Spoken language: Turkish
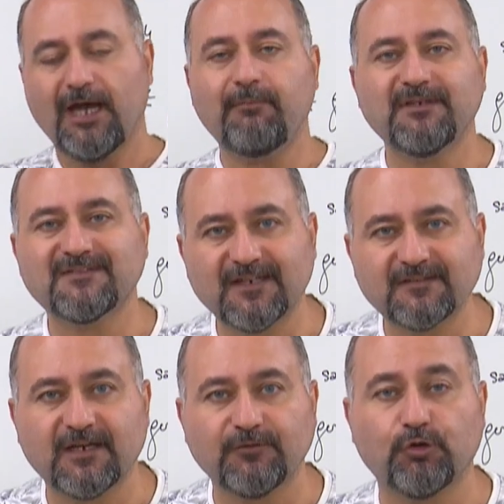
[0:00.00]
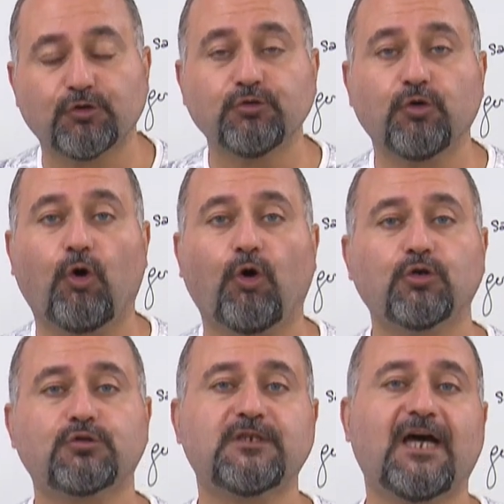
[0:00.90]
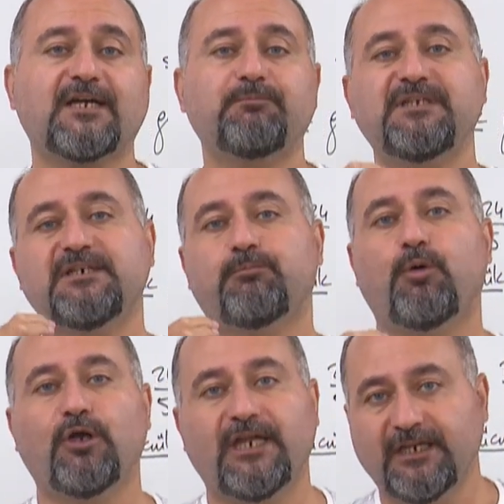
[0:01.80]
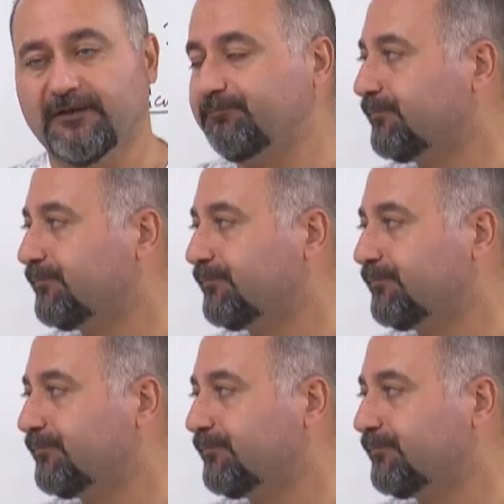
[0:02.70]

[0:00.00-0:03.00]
hem de 84'ün ortak bir böleni.